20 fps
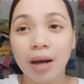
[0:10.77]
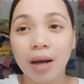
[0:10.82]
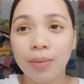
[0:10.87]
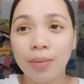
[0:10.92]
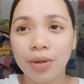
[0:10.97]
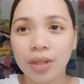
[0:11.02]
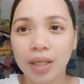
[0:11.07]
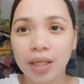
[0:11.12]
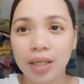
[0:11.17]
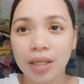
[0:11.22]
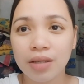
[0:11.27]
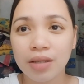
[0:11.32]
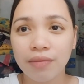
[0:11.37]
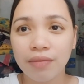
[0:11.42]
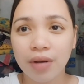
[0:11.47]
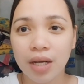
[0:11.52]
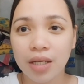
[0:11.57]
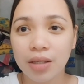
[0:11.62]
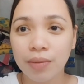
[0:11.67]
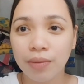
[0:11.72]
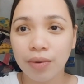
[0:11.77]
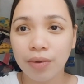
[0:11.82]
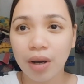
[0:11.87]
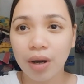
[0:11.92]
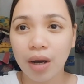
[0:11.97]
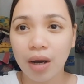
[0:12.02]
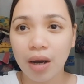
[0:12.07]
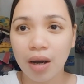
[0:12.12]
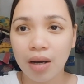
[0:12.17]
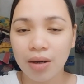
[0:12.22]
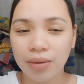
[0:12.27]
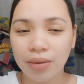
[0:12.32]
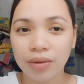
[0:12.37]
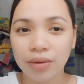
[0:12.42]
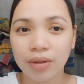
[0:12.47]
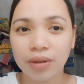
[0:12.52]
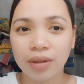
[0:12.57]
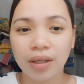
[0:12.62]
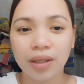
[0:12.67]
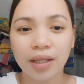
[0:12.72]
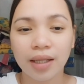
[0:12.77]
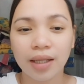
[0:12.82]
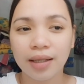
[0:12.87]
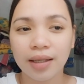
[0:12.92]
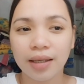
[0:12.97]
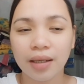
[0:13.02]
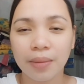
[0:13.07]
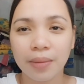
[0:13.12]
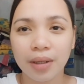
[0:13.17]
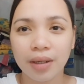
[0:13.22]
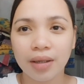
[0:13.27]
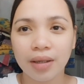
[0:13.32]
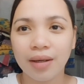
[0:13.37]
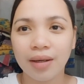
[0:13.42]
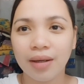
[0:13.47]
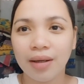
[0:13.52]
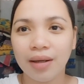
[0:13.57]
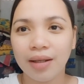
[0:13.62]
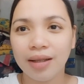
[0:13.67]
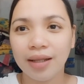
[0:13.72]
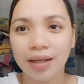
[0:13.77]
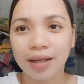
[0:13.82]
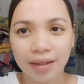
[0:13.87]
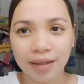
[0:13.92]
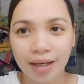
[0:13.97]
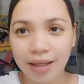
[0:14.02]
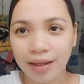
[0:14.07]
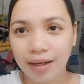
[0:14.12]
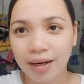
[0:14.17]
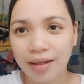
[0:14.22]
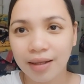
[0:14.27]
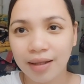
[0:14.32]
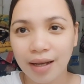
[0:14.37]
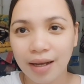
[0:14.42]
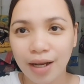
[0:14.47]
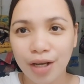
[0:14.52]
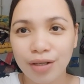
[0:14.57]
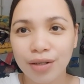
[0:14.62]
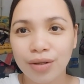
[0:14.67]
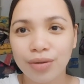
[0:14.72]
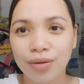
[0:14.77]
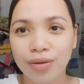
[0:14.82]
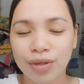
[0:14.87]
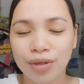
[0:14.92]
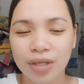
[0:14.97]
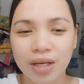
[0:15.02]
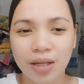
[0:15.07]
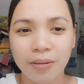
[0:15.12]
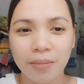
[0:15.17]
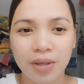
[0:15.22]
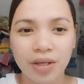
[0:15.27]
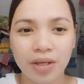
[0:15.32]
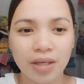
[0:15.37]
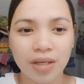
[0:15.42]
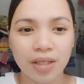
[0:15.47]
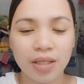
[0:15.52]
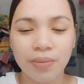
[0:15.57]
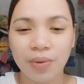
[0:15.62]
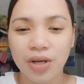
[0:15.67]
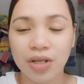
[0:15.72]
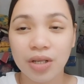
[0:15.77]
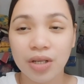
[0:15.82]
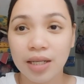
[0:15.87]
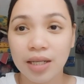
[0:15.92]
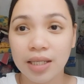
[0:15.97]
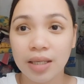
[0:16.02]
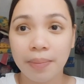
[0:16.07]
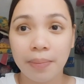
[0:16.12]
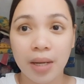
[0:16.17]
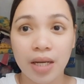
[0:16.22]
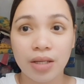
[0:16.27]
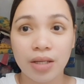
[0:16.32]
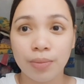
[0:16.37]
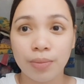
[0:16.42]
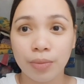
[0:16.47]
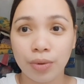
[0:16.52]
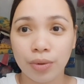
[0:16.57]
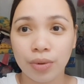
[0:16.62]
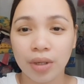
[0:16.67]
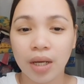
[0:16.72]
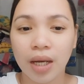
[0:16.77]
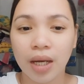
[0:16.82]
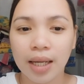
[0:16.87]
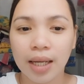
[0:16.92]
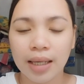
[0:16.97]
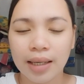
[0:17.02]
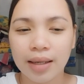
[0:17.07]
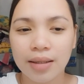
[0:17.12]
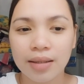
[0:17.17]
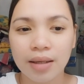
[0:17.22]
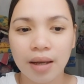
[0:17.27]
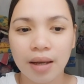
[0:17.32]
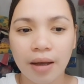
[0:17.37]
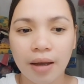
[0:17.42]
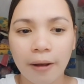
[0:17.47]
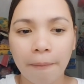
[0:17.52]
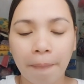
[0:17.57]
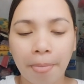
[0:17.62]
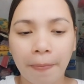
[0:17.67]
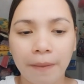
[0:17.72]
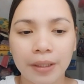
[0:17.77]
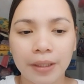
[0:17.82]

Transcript: Tang Manila's Facebook account na talaga namang nagte-trending ngayon sa social media, especially sa Facebook. Kasi